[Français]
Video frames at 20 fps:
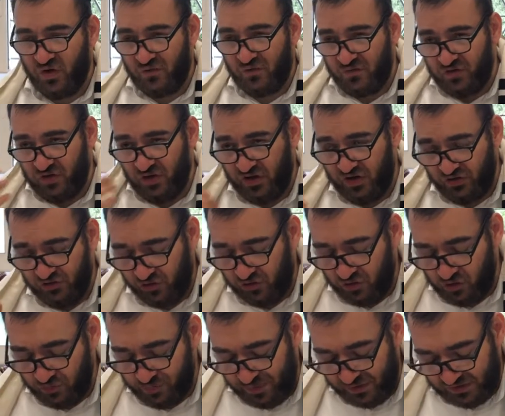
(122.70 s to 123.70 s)
a vu dans l'histoire
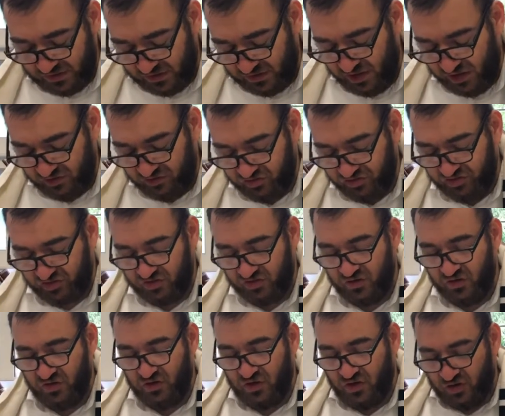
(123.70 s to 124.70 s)
de nos patriarches,
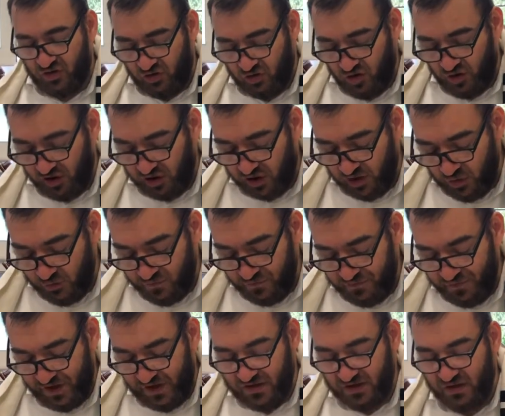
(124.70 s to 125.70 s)
quand
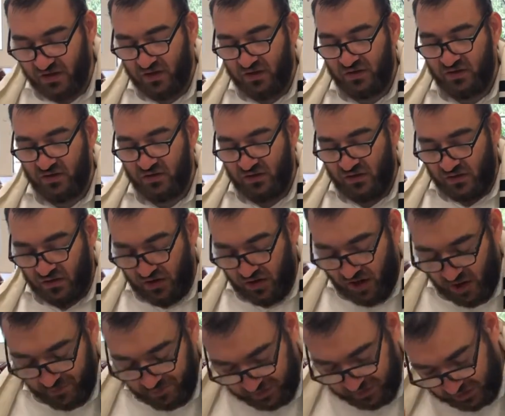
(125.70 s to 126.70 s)
Réhouven
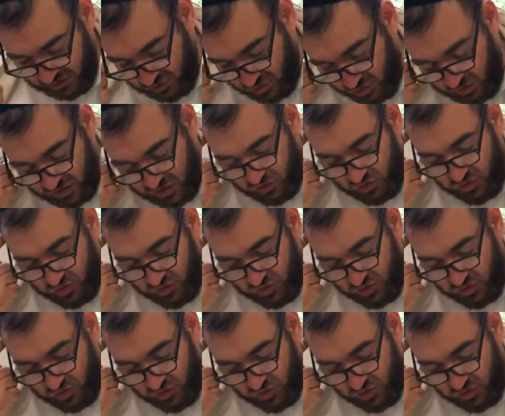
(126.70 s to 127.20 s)
a pris donc les